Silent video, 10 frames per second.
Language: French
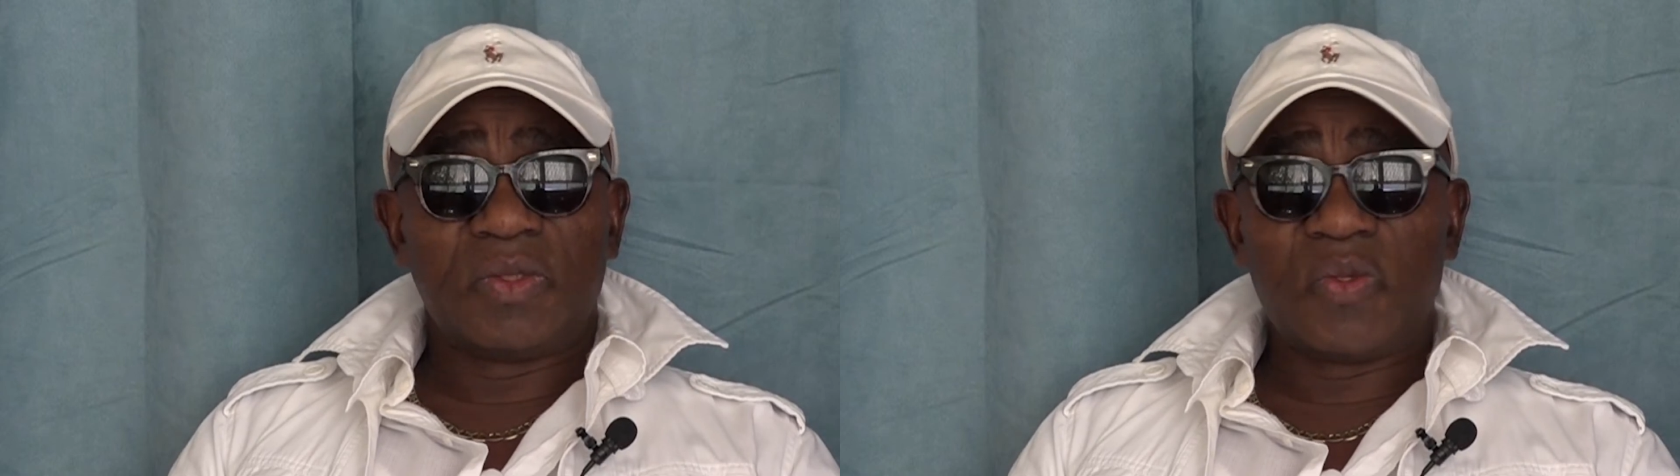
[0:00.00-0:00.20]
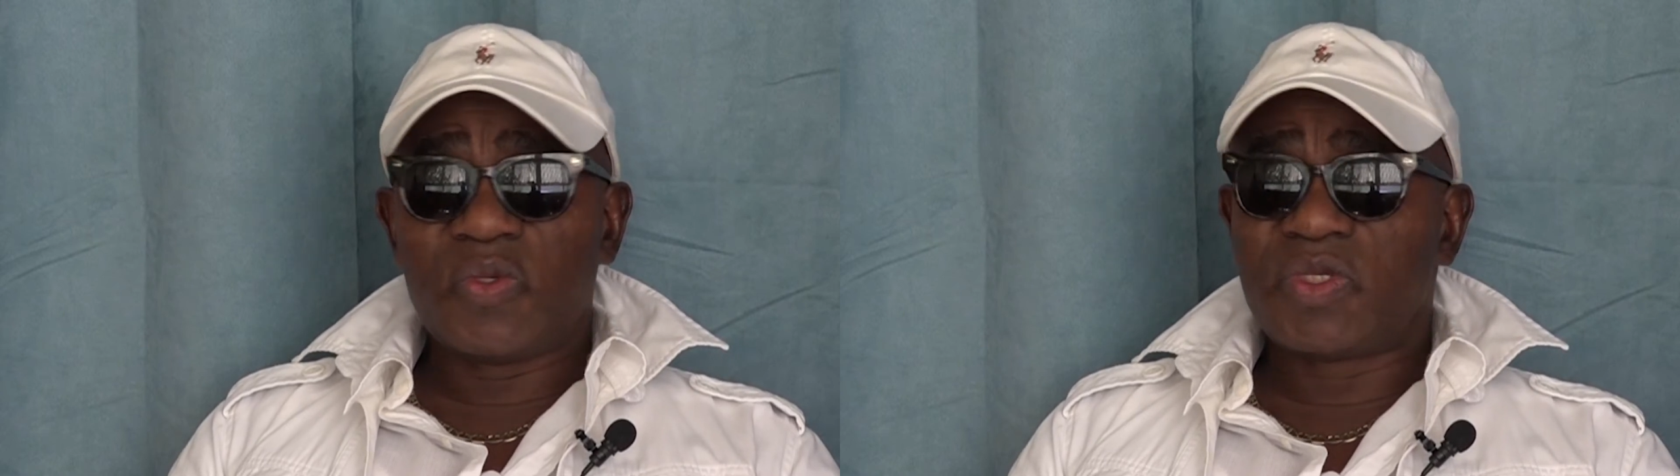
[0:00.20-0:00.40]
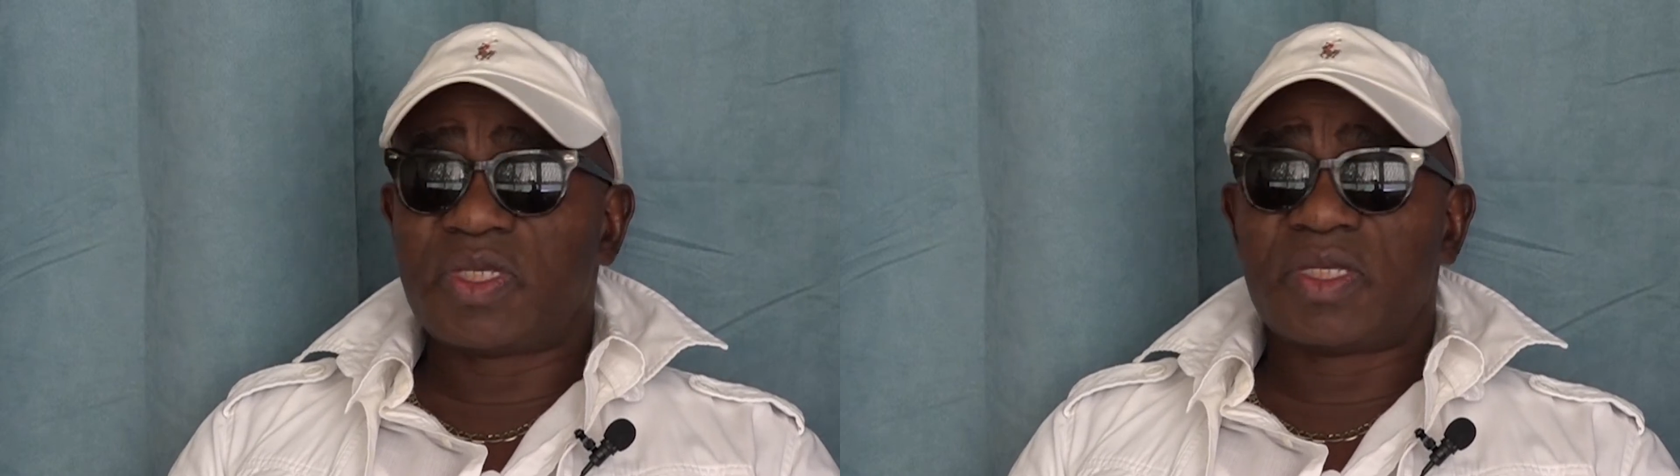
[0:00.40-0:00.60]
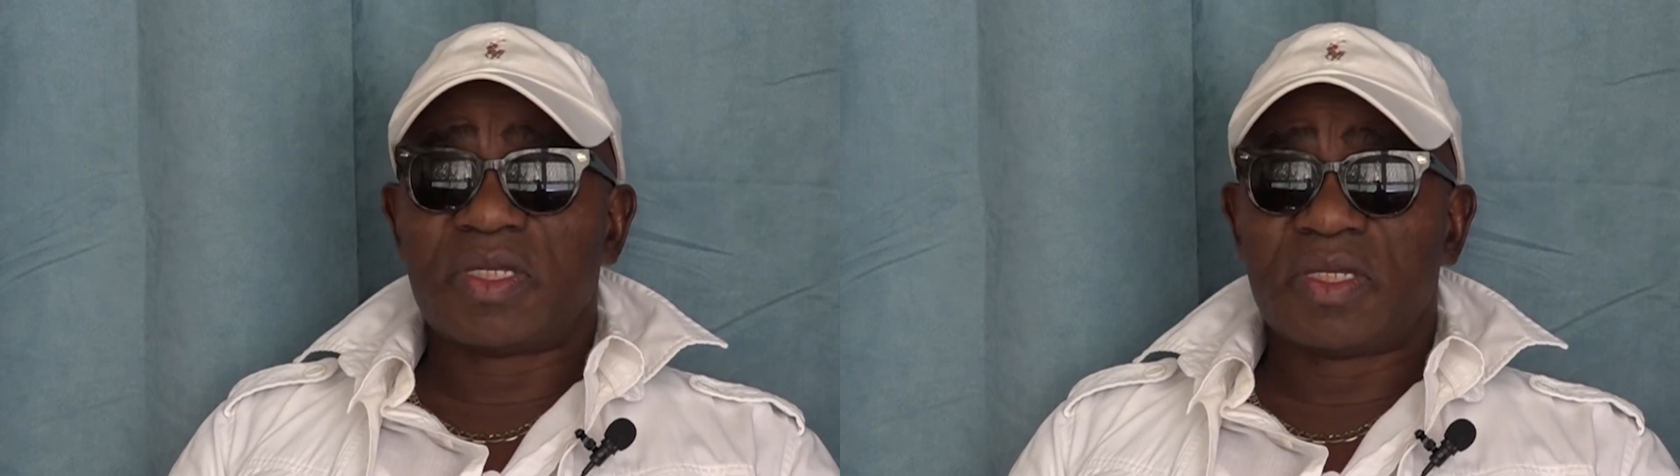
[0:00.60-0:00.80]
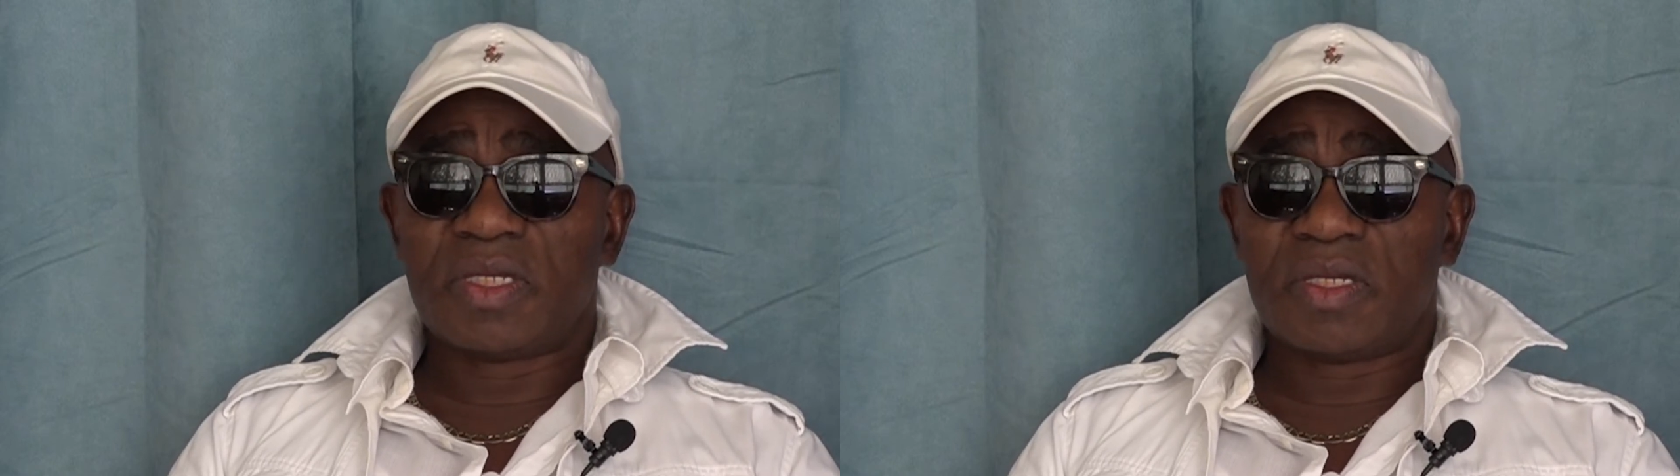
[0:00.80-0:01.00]
tous
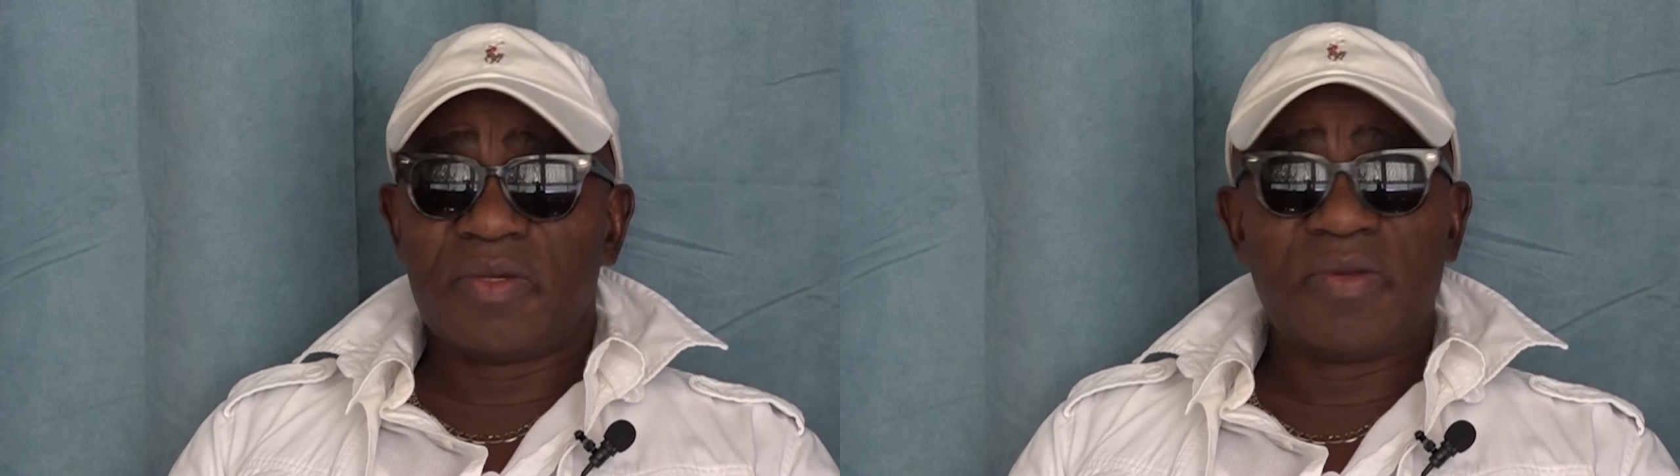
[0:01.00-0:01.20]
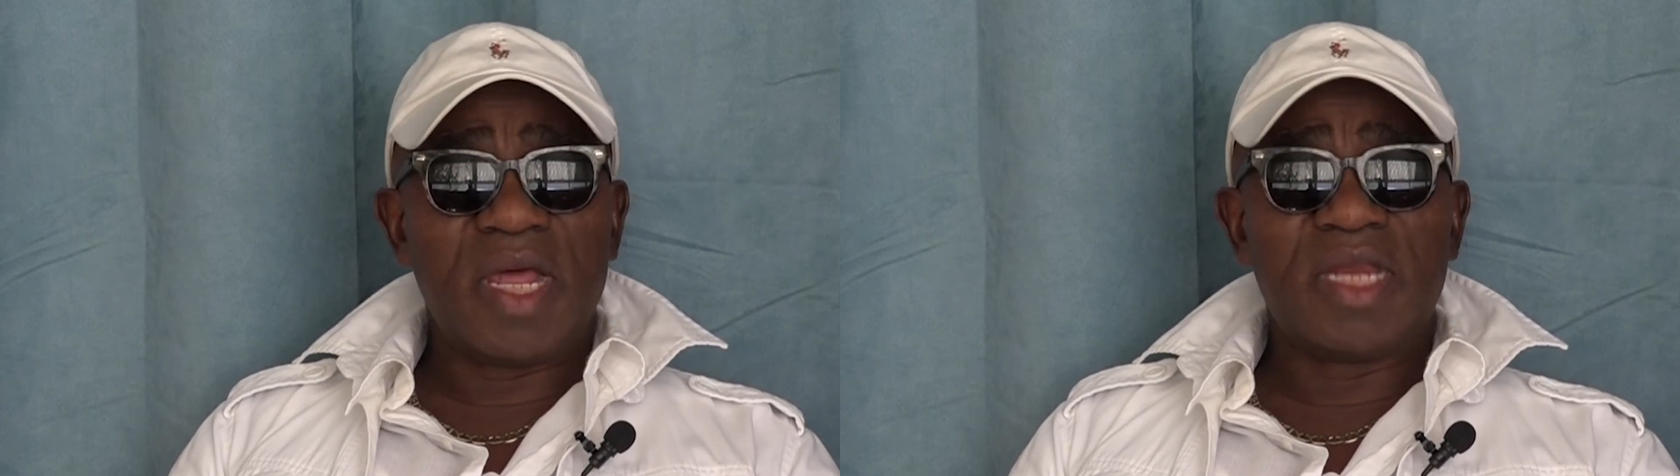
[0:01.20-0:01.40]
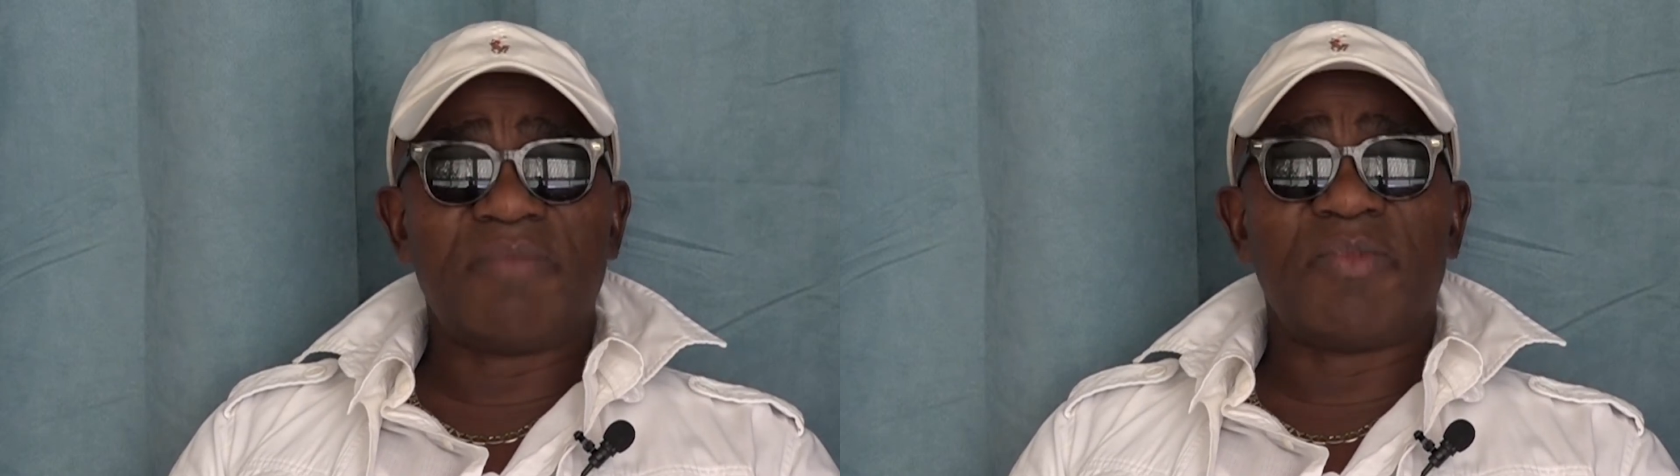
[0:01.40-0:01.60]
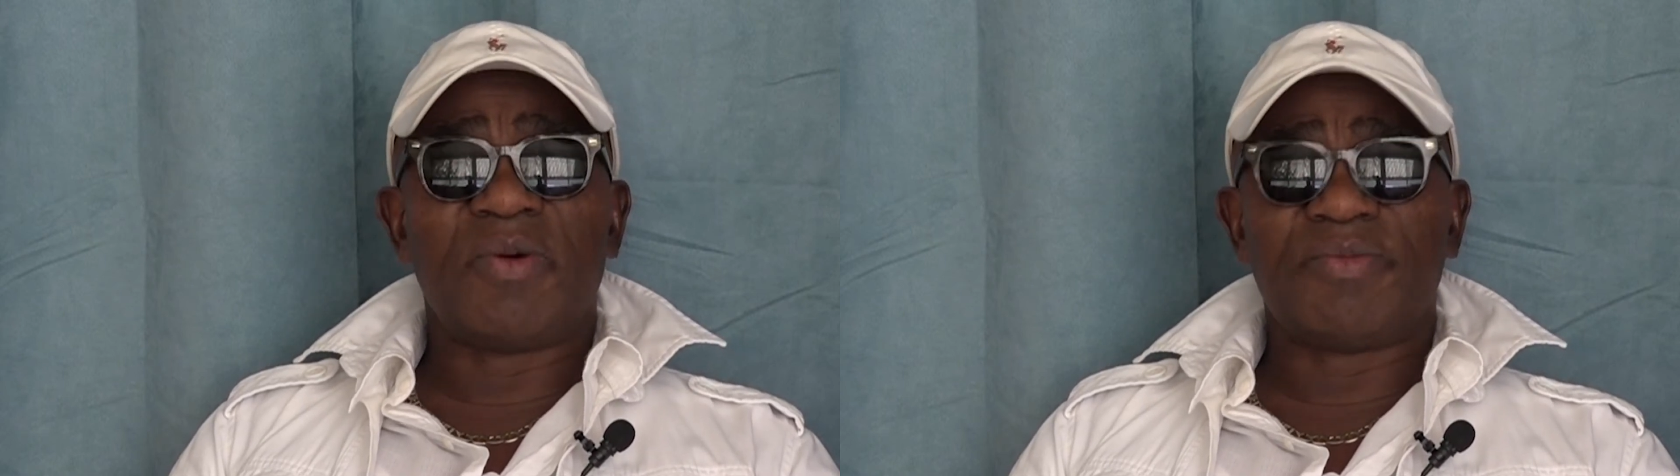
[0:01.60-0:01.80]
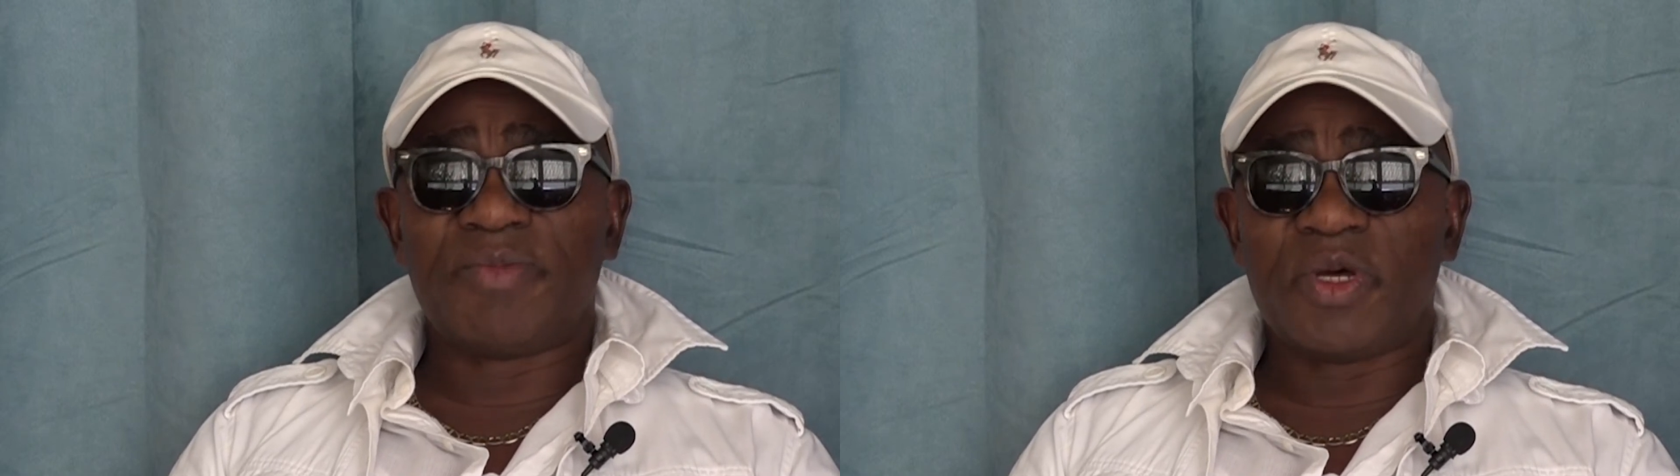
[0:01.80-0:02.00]

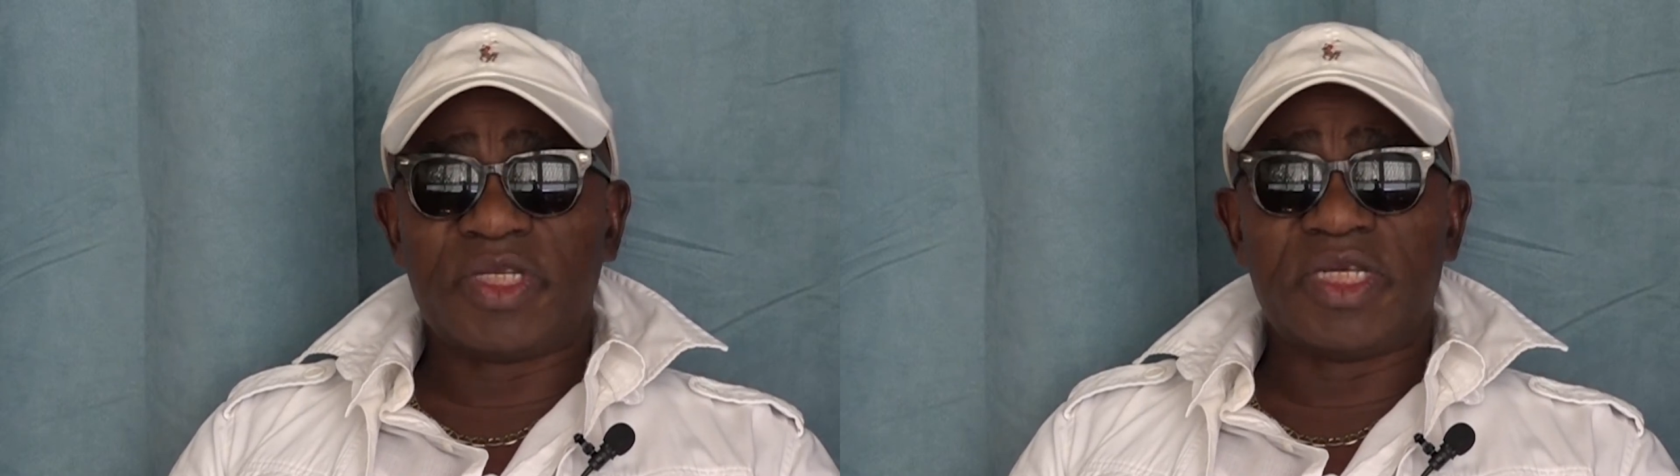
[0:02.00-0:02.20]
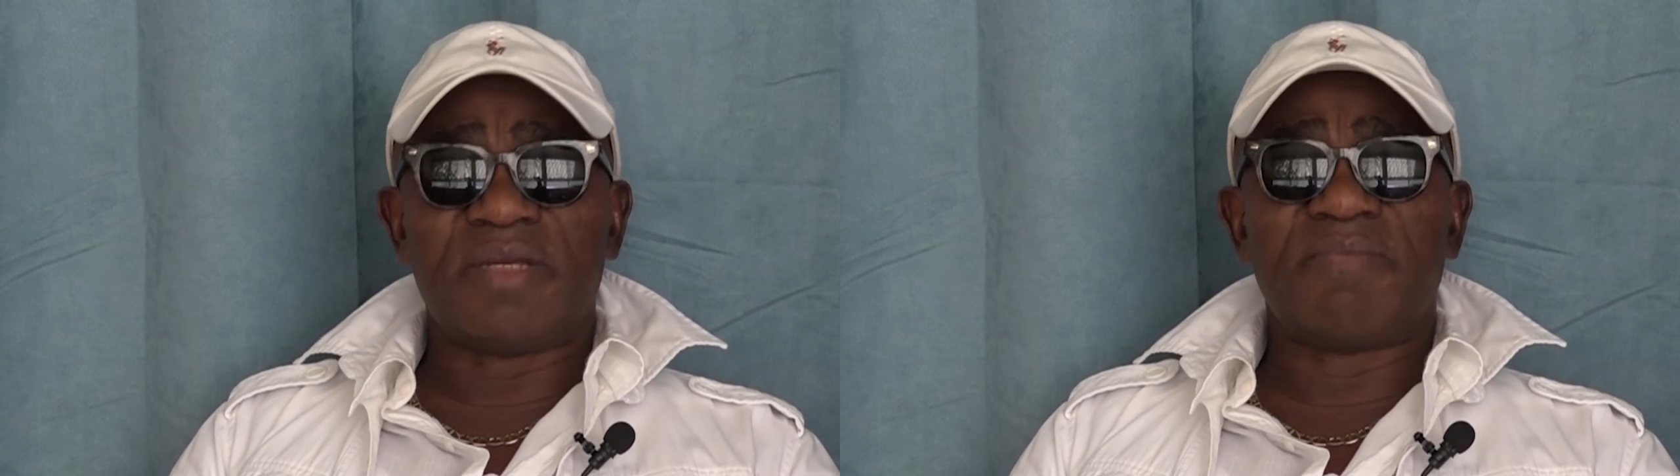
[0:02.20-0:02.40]
unanimement m'ont dit